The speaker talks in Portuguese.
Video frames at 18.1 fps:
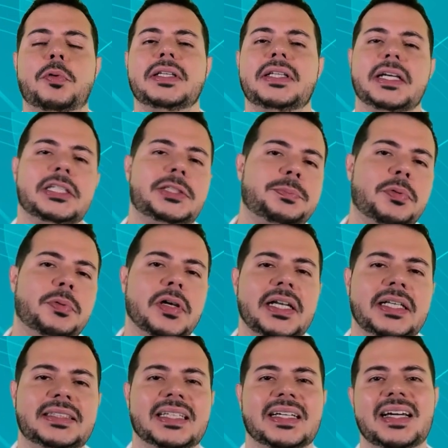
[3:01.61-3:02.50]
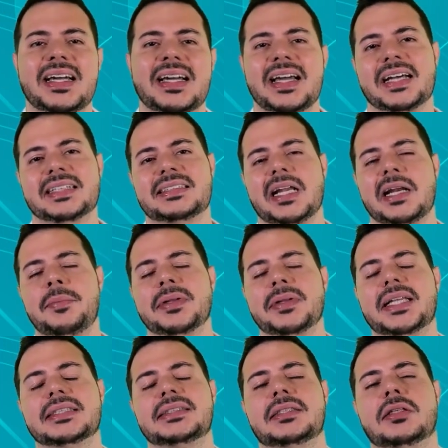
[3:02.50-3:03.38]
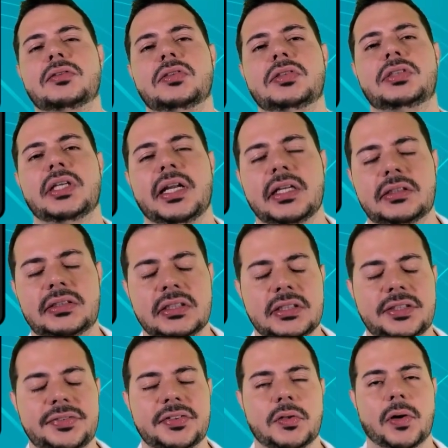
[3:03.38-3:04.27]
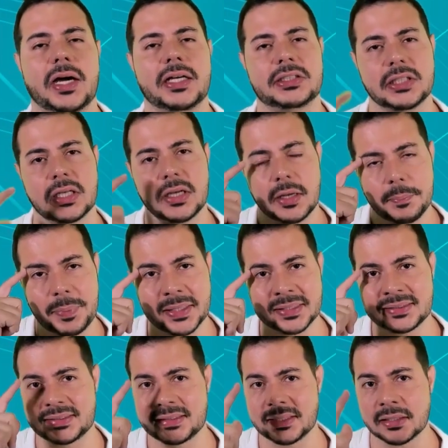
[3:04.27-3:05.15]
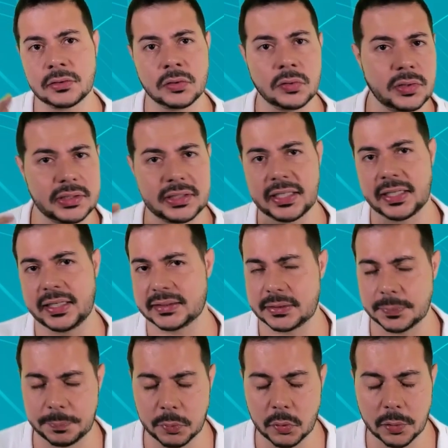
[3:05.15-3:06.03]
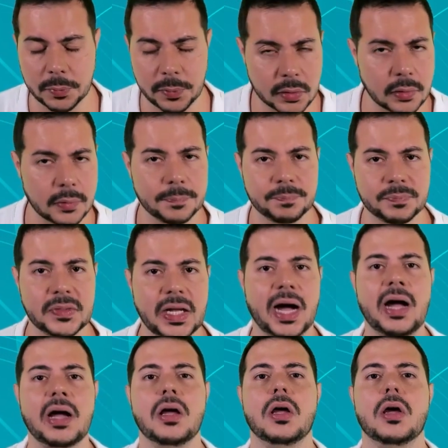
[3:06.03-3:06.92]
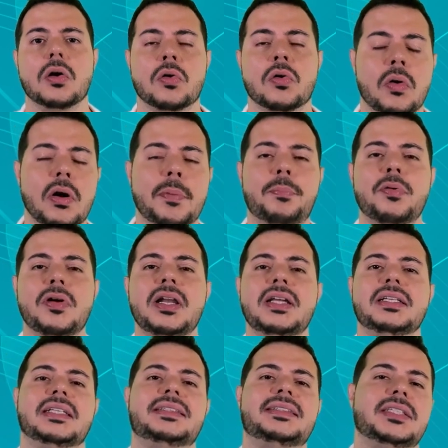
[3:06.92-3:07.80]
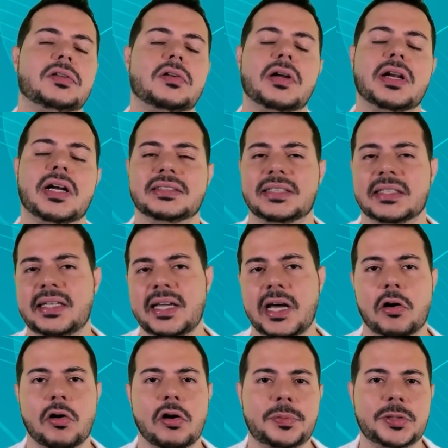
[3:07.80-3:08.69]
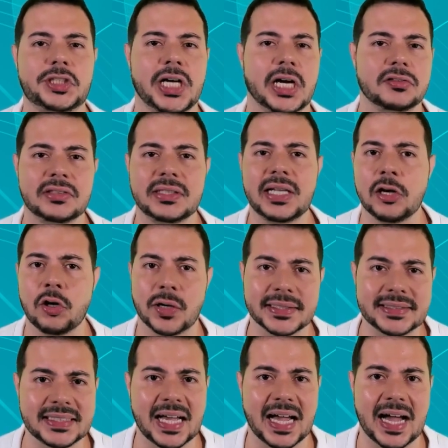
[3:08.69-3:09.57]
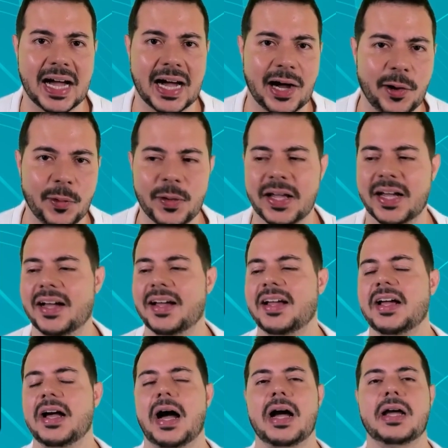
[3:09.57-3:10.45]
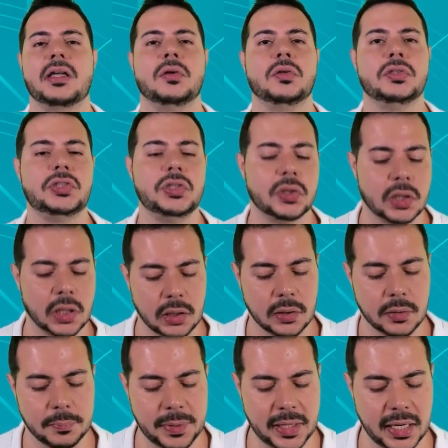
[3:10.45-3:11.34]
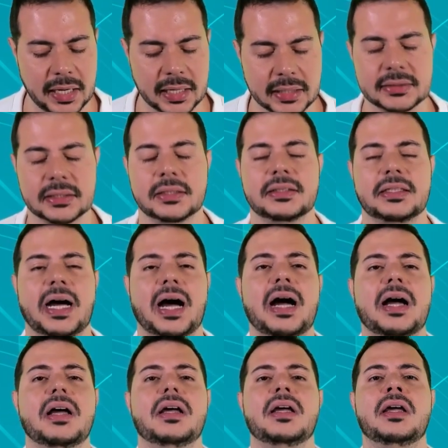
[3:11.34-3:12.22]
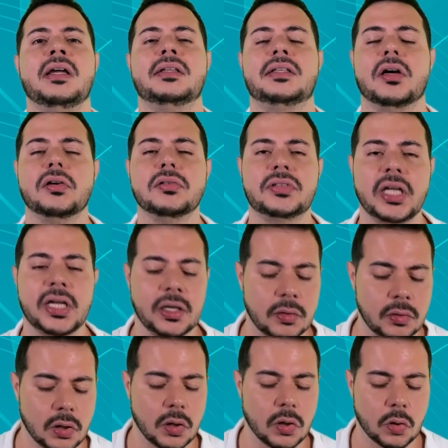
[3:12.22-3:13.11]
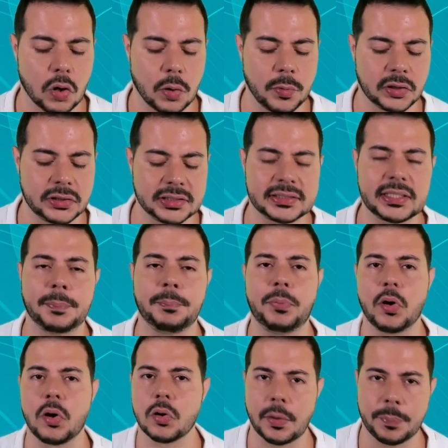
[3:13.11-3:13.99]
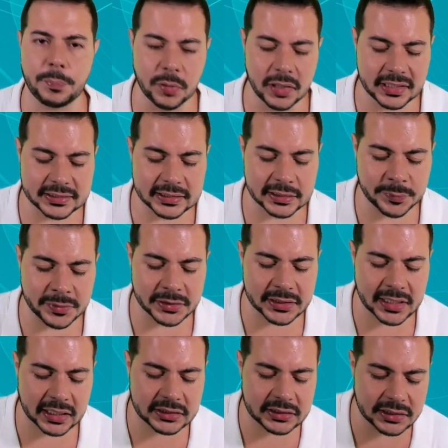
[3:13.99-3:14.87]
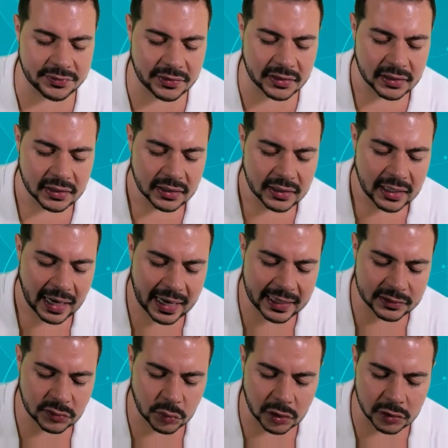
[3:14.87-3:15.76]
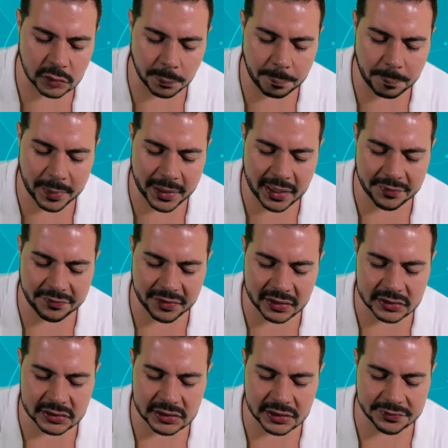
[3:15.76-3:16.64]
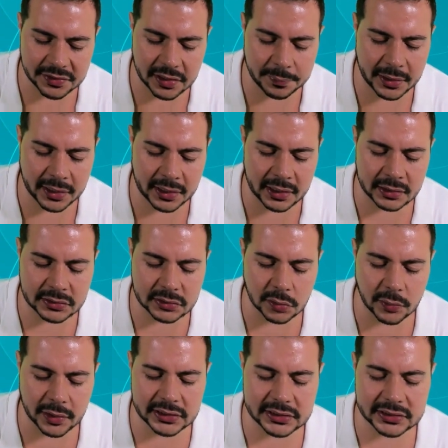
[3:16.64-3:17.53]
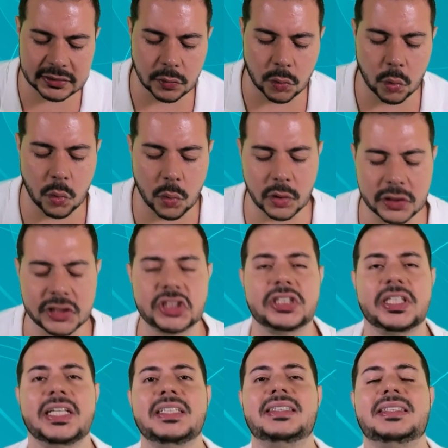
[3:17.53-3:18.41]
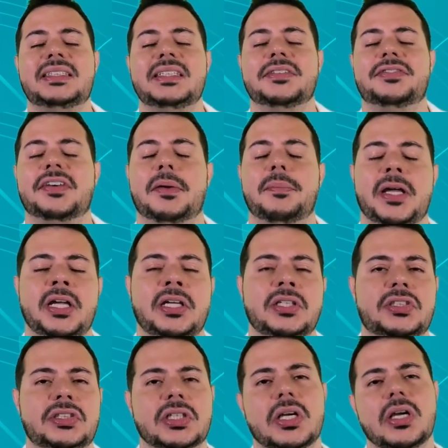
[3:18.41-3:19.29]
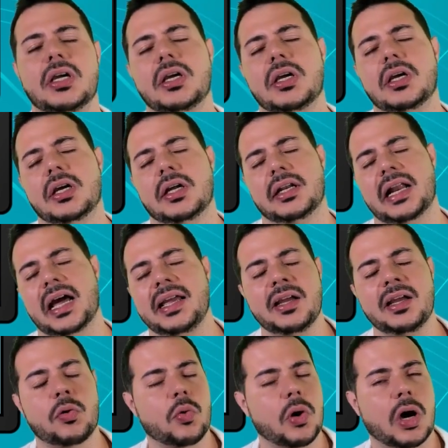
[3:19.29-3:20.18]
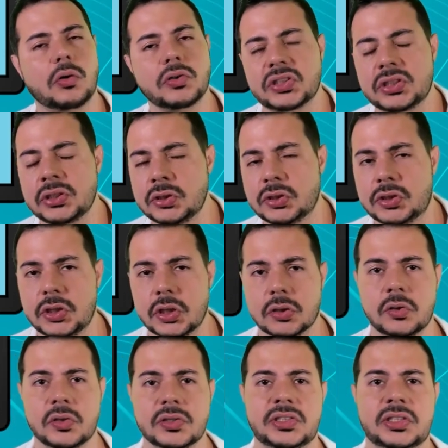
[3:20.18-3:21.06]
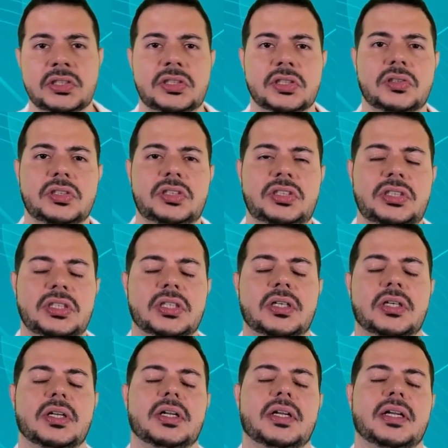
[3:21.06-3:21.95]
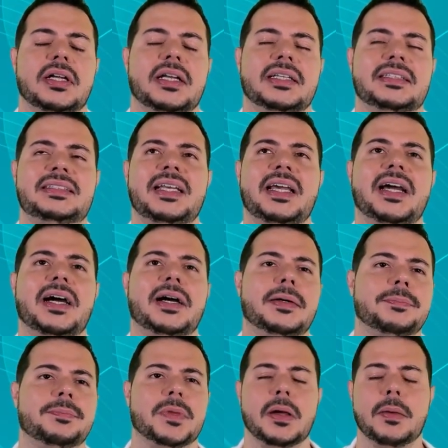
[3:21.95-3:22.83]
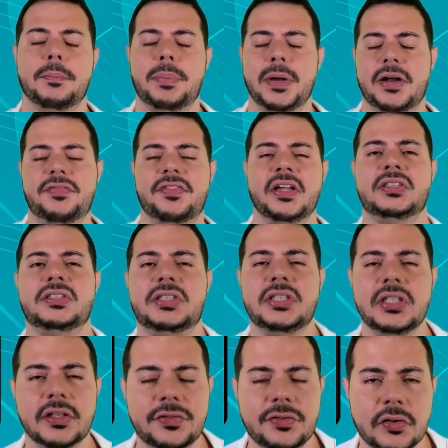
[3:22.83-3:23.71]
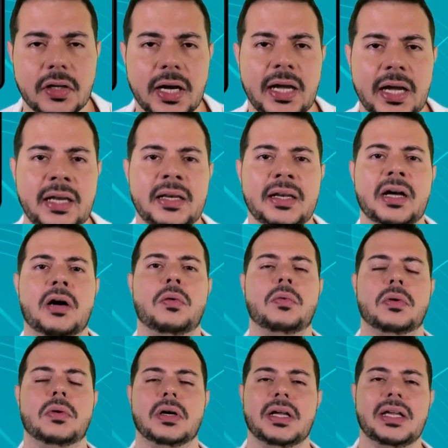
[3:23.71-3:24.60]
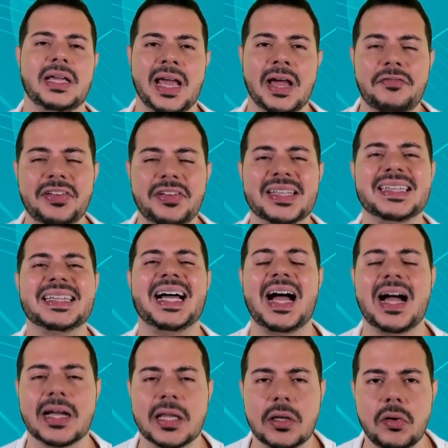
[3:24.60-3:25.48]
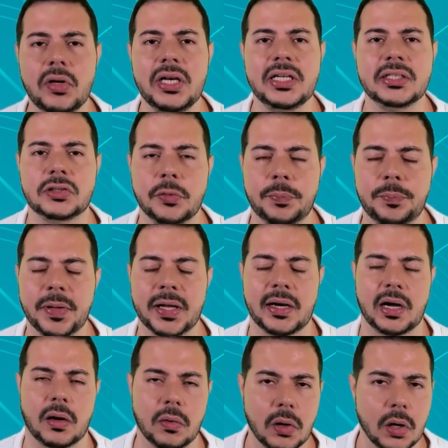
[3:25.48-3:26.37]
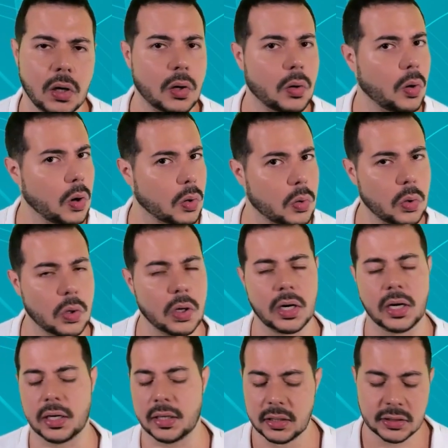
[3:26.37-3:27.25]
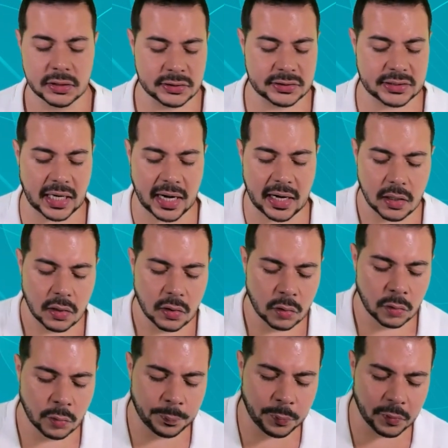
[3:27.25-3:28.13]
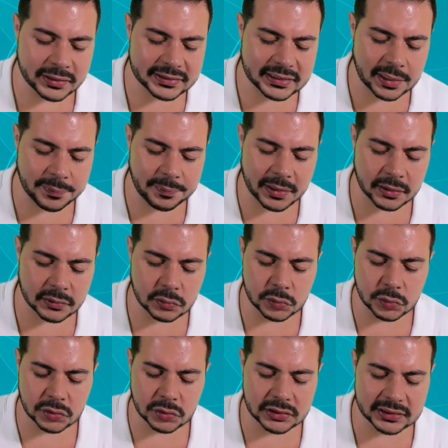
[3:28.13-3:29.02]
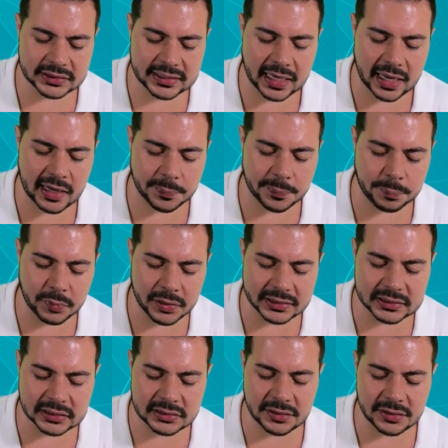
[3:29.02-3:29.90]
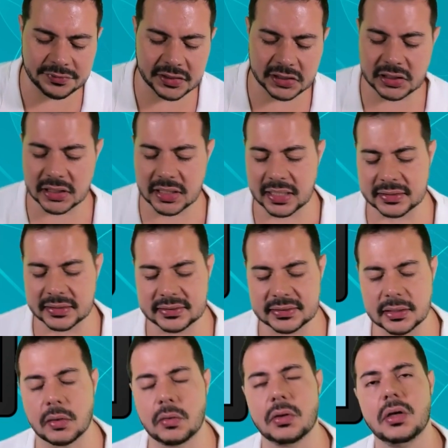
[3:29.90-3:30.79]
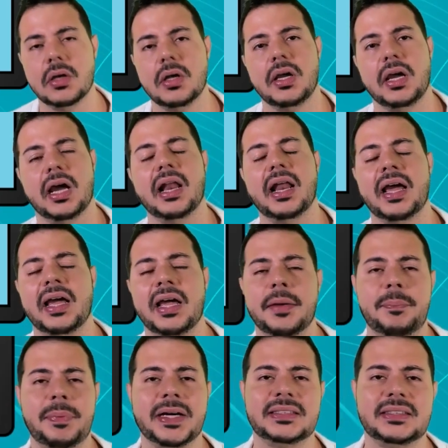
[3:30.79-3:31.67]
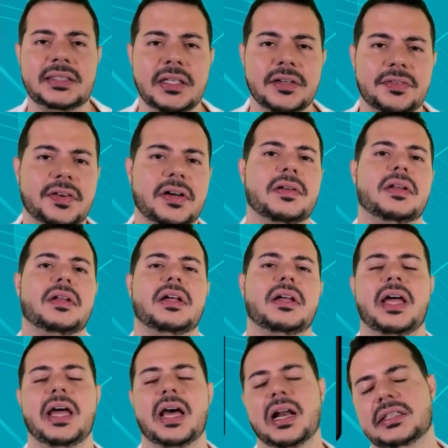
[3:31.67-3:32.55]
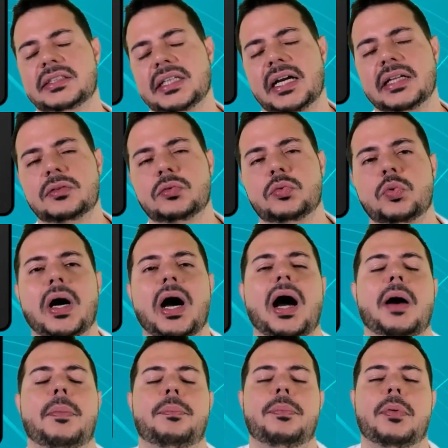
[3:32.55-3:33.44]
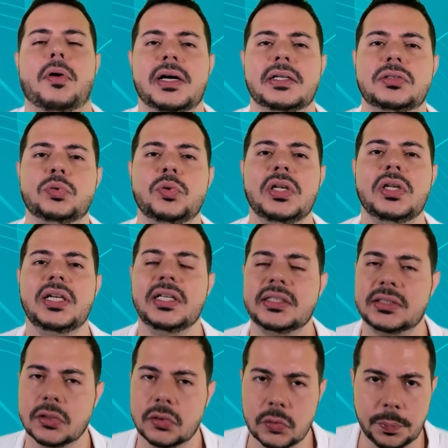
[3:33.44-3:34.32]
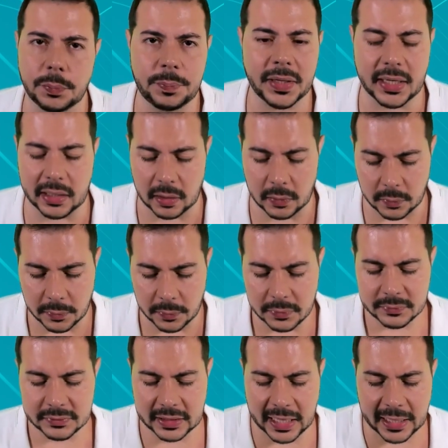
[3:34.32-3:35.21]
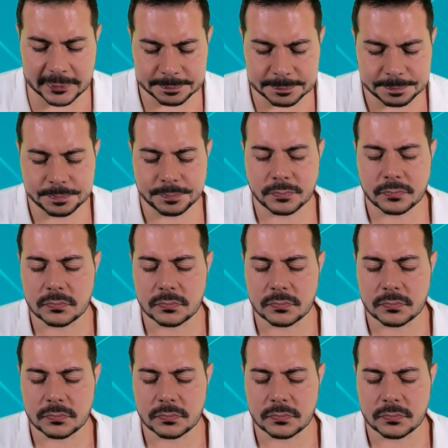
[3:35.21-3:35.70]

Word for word: o poder de polícia, essa limitação dos direitos individuais pensando no interesse público, tá? Com a polícia de segurança, que é o objeto da nossa aula aqui no De Olho. Beleza, tá? Então eu tenho, como eu disse há pouco, a polícia administrativa atuando preventivamente ou ostensivamente. Na, em qual sentido? No sentido de ser preventivo em não e evitar que o ilícito penal ocorra. Já o policiamento judiciário, a polícia de investigação, ela é repressiva, ela já atua após o ilícito penal, tá?